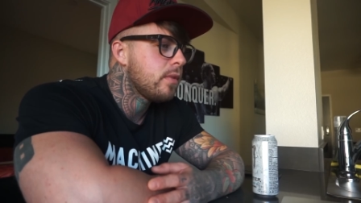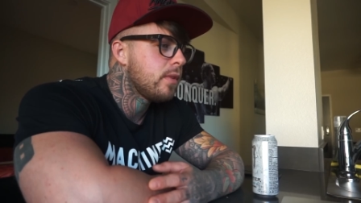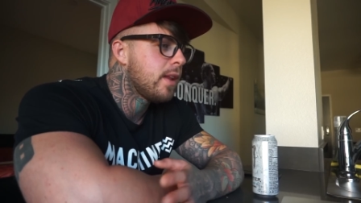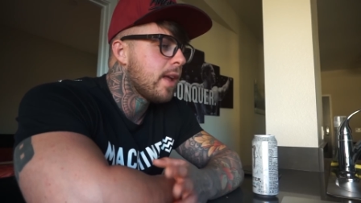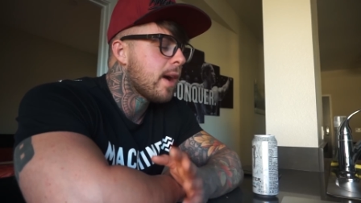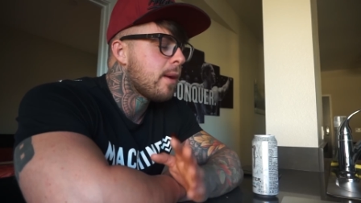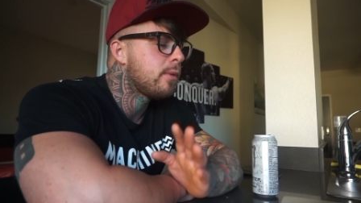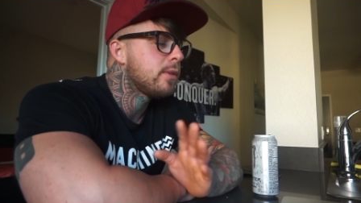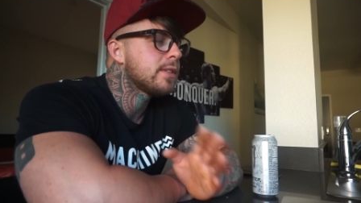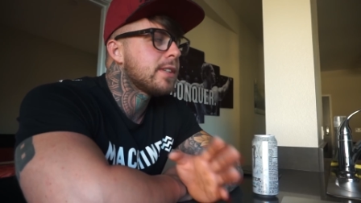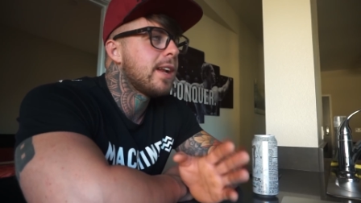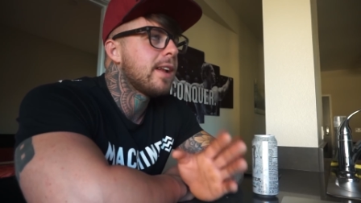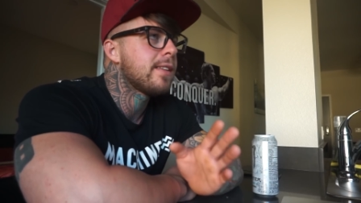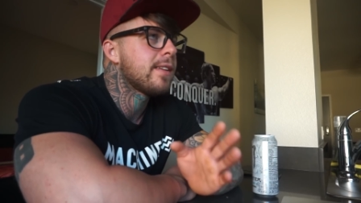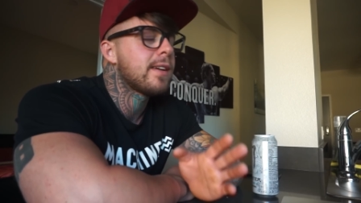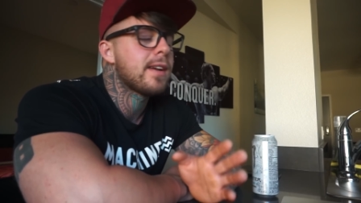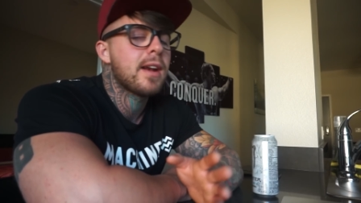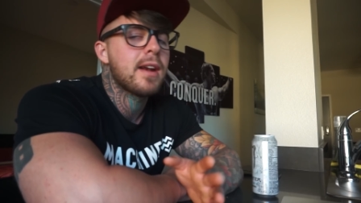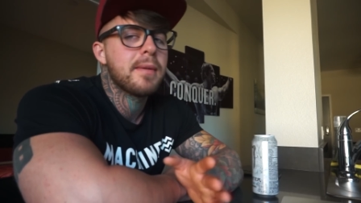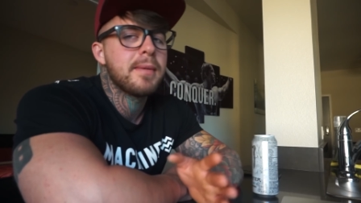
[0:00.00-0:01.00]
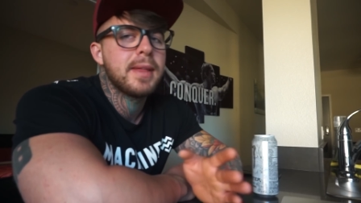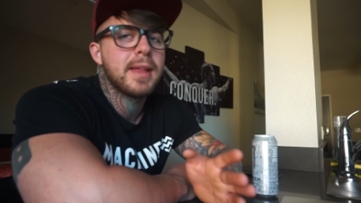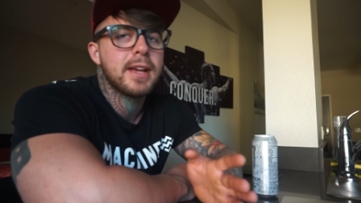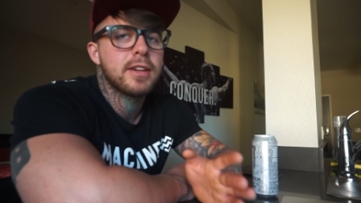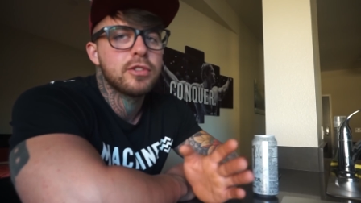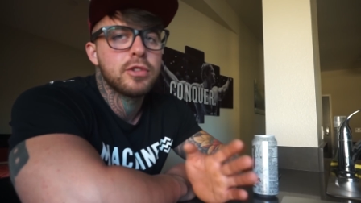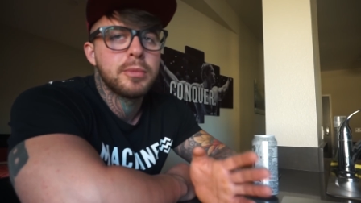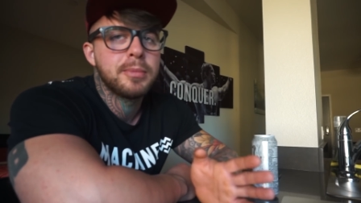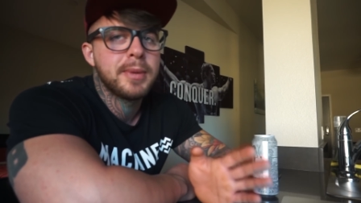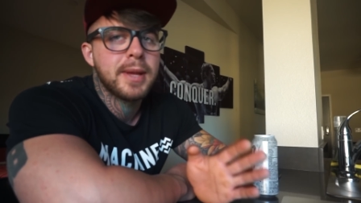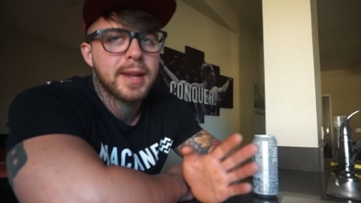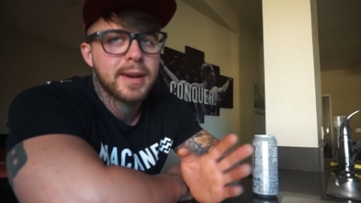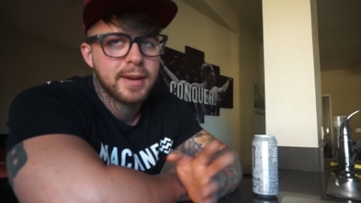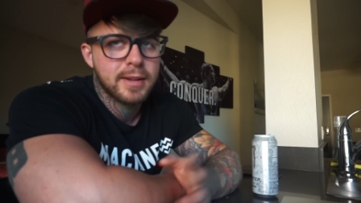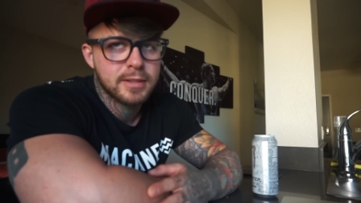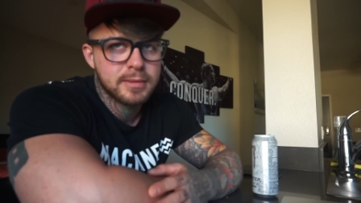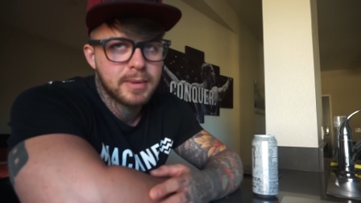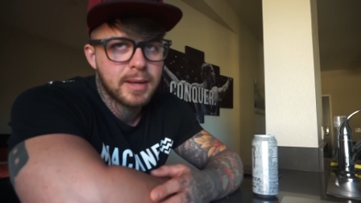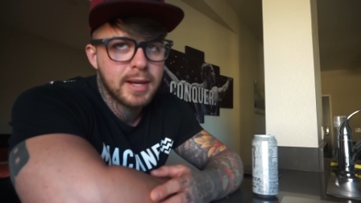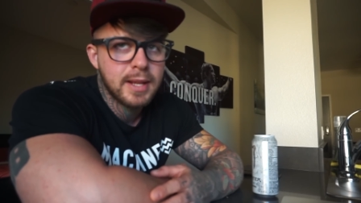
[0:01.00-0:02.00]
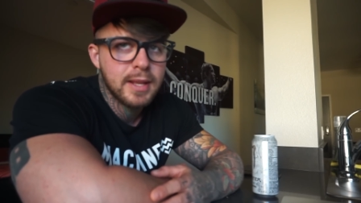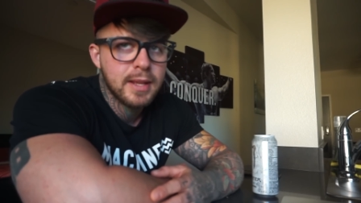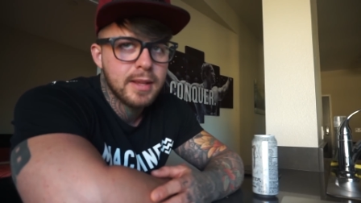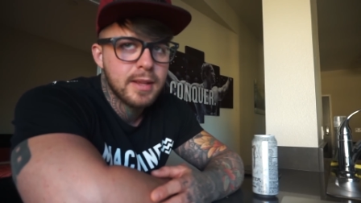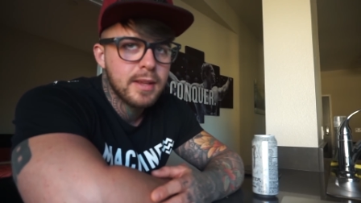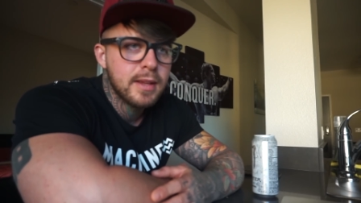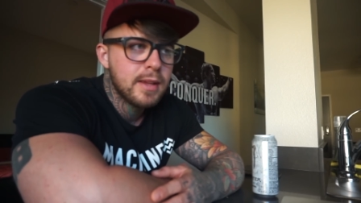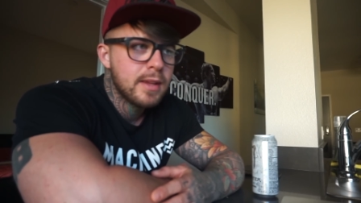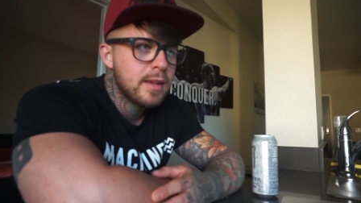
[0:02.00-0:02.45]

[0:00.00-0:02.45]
Digamos que la cena de Navidad es un viernes, ¿vale?